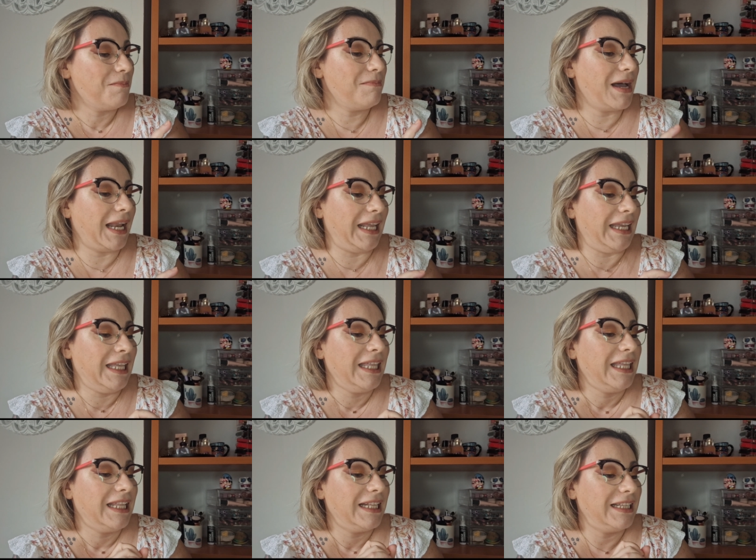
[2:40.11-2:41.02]
Vale,
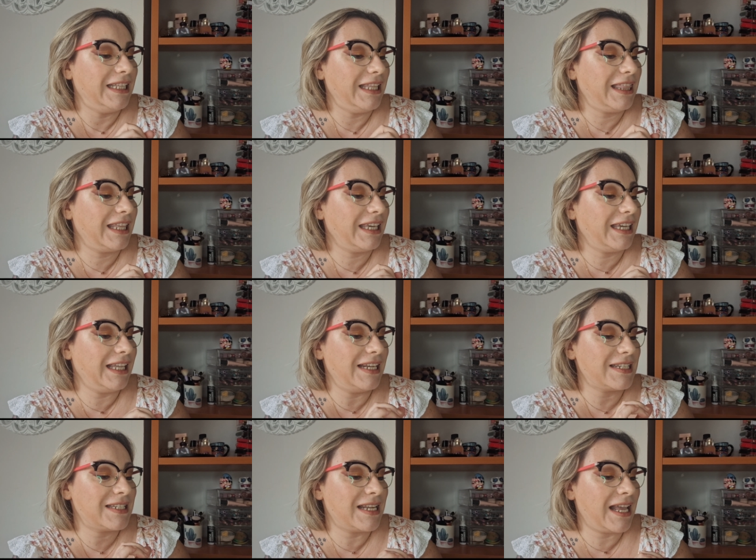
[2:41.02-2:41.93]
dice que
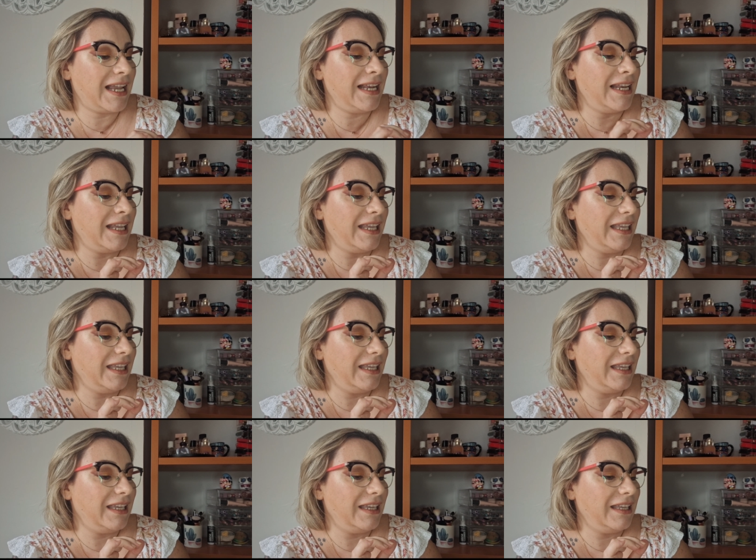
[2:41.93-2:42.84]
el Snal
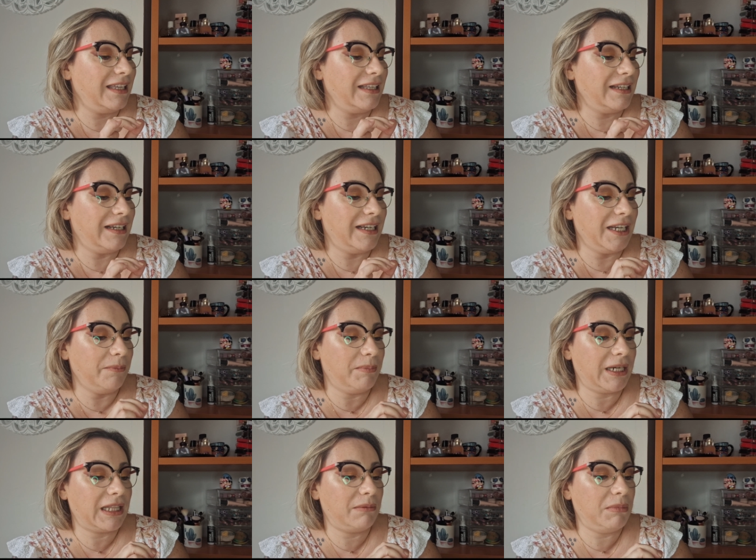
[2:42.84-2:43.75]
eh,
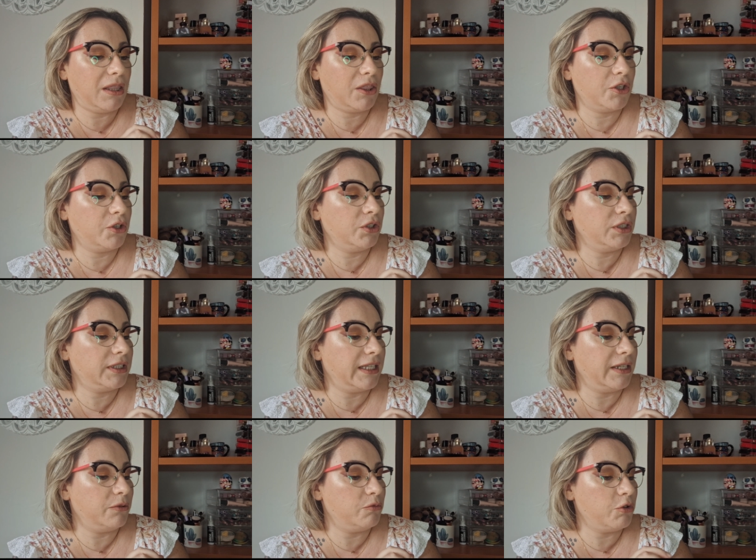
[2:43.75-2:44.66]
Reaper de Mizón
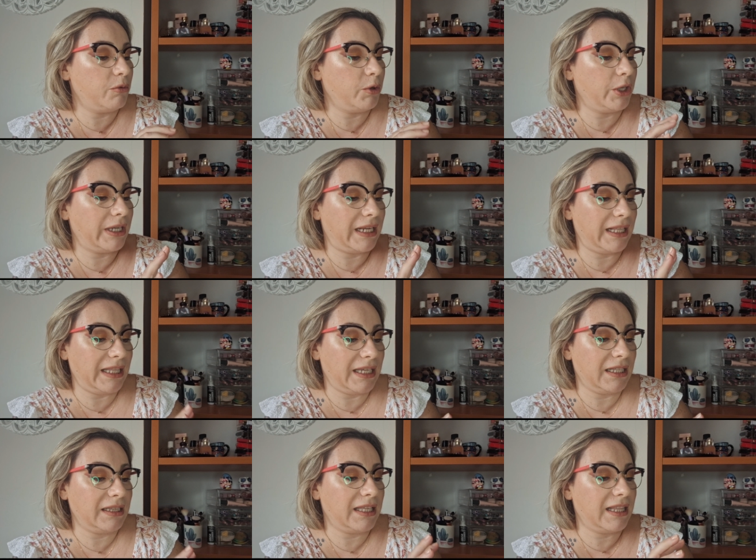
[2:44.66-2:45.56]
tiene un nuevo
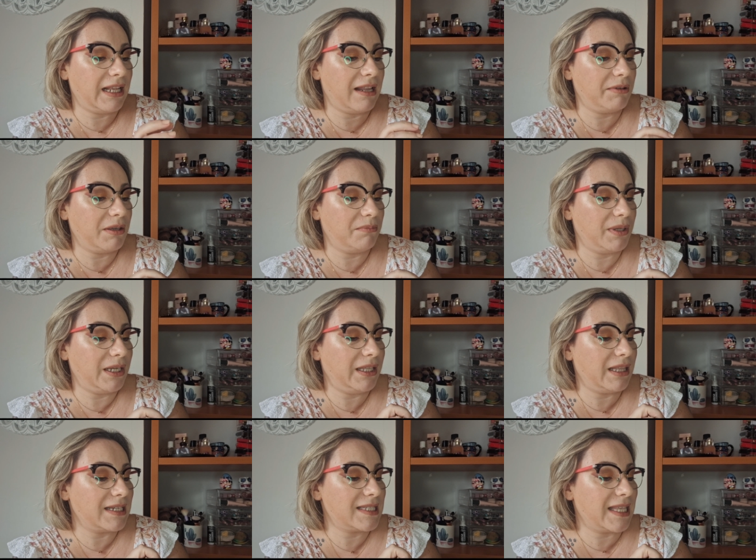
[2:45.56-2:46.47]
ingrediente, da la
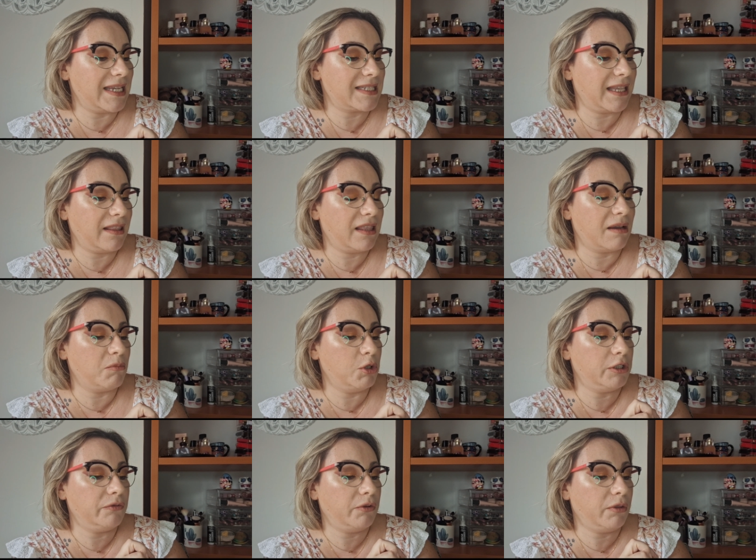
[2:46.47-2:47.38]
bienvenida a esta esencia
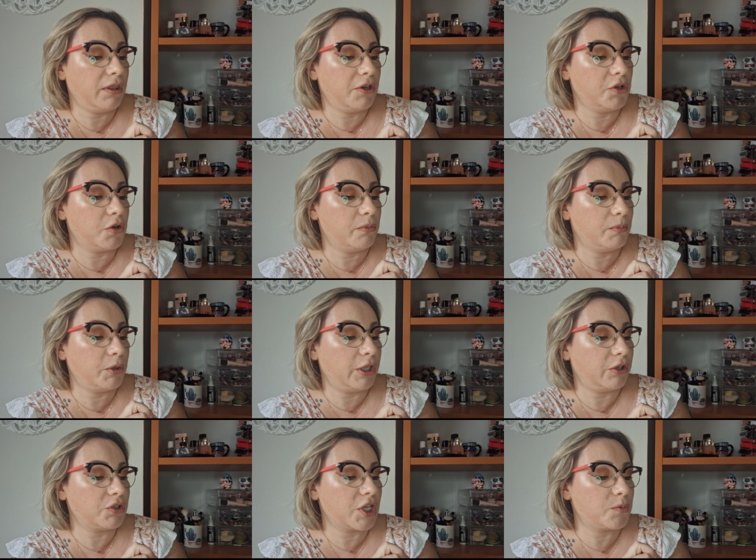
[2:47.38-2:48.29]
multifunción con
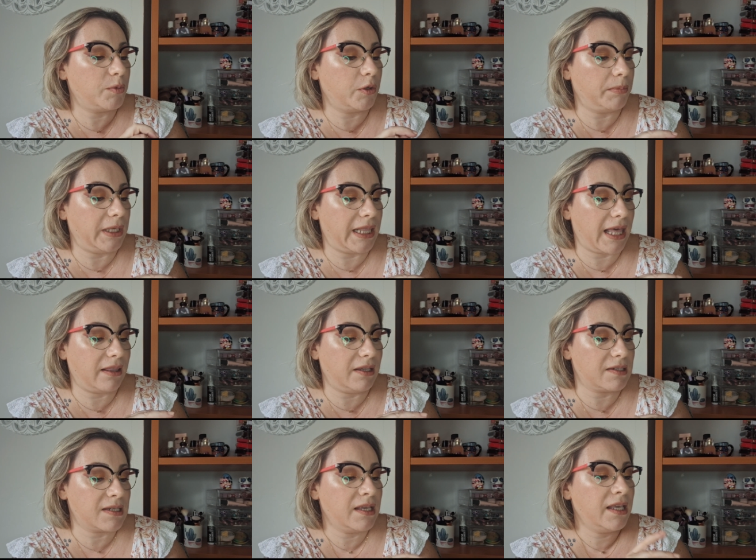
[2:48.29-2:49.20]
poderosas
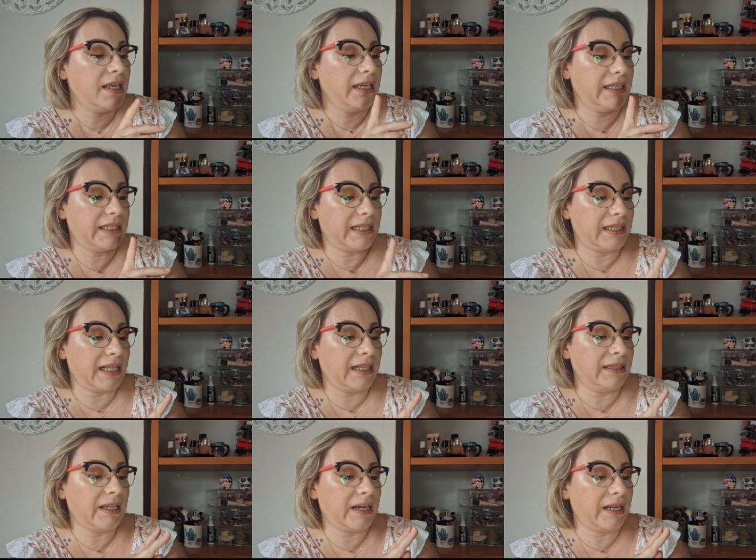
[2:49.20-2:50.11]
propiedades
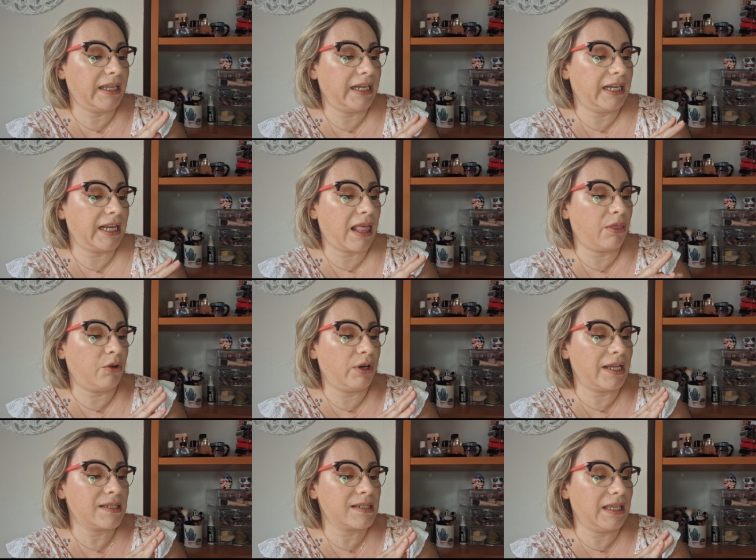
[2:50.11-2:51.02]
hidratantes,
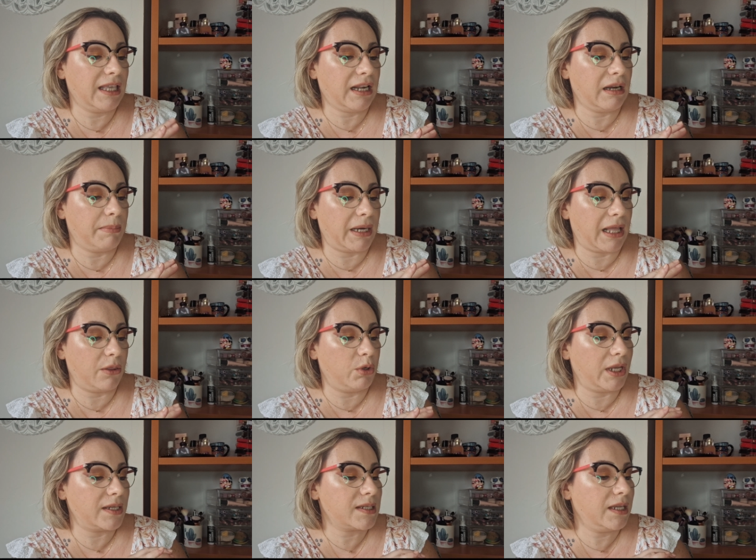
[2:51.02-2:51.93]
regeneradoras y
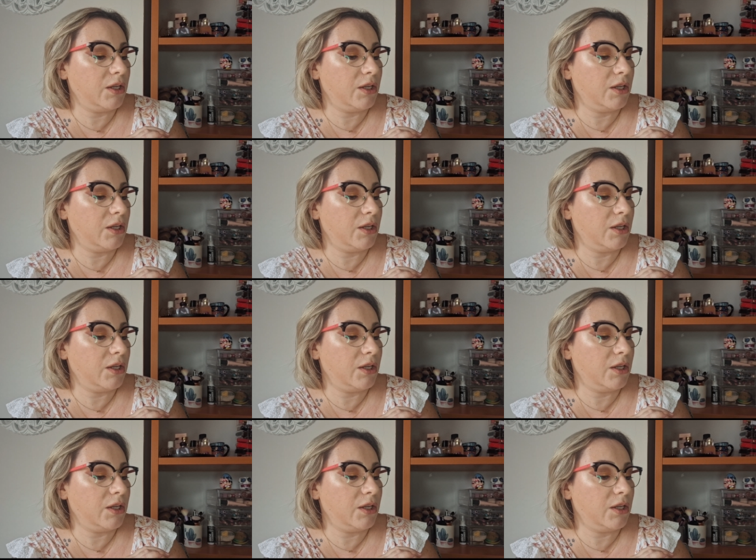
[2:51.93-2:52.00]
reparadoras.